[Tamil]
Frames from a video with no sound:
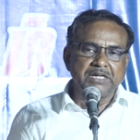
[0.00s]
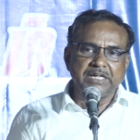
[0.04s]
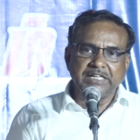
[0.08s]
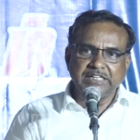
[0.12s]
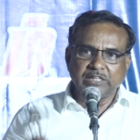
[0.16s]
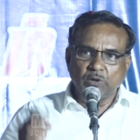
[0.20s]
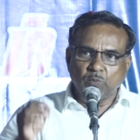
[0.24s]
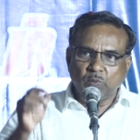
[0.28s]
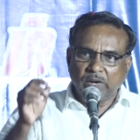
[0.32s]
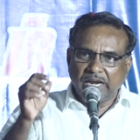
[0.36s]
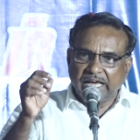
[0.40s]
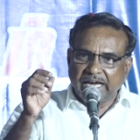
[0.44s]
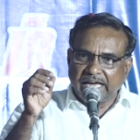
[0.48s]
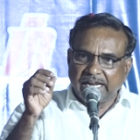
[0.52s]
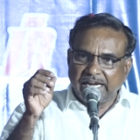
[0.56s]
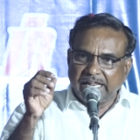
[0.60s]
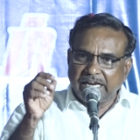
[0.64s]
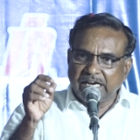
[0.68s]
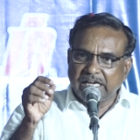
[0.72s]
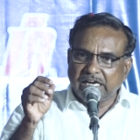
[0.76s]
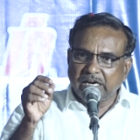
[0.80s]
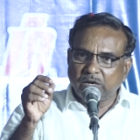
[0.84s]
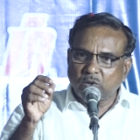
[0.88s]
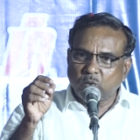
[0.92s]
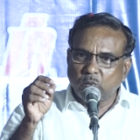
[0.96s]
இந்த உலகில்
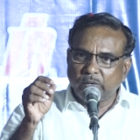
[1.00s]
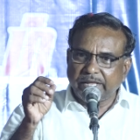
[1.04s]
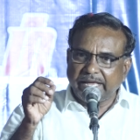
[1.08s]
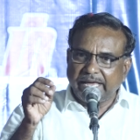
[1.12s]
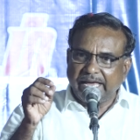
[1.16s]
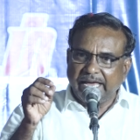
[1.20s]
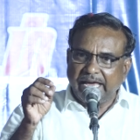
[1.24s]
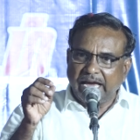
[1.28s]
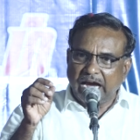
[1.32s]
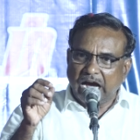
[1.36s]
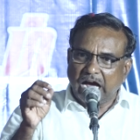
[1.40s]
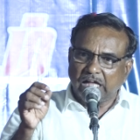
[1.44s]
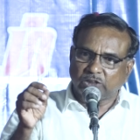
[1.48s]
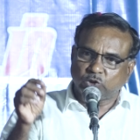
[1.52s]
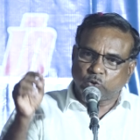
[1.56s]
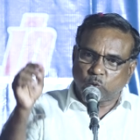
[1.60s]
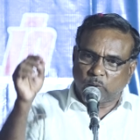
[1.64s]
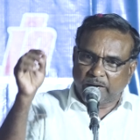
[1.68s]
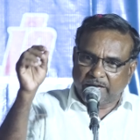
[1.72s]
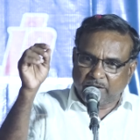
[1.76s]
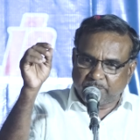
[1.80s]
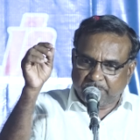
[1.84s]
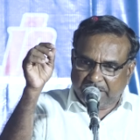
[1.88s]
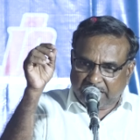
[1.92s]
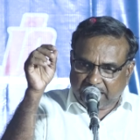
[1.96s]
இருக்கக்கூடிய
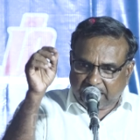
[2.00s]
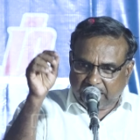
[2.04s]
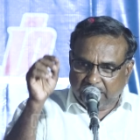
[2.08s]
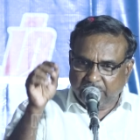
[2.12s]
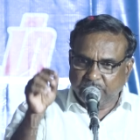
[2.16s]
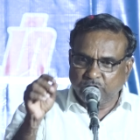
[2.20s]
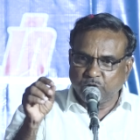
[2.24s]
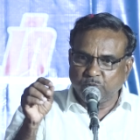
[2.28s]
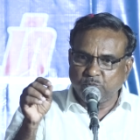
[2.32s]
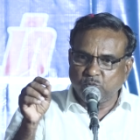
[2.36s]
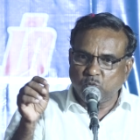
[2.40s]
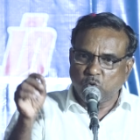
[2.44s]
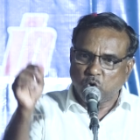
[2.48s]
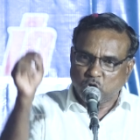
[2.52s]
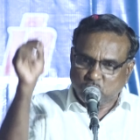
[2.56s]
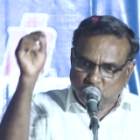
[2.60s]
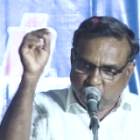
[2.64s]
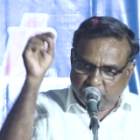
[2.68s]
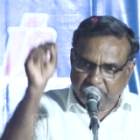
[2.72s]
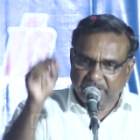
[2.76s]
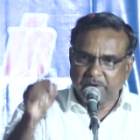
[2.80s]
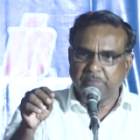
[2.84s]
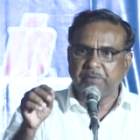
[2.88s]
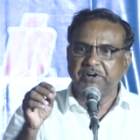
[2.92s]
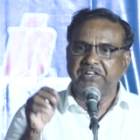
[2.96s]
அத்துணை மக்களையும்
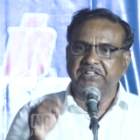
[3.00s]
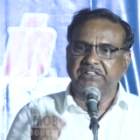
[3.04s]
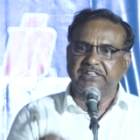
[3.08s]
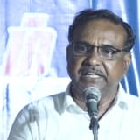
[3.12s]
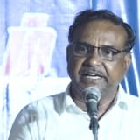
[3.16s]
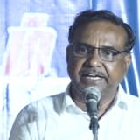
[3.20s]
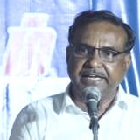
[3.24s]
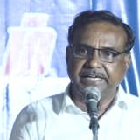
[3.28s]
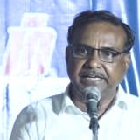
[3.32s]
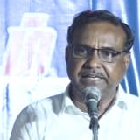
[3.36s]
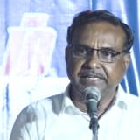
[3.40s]
ஒற்றுமைப்படுத்த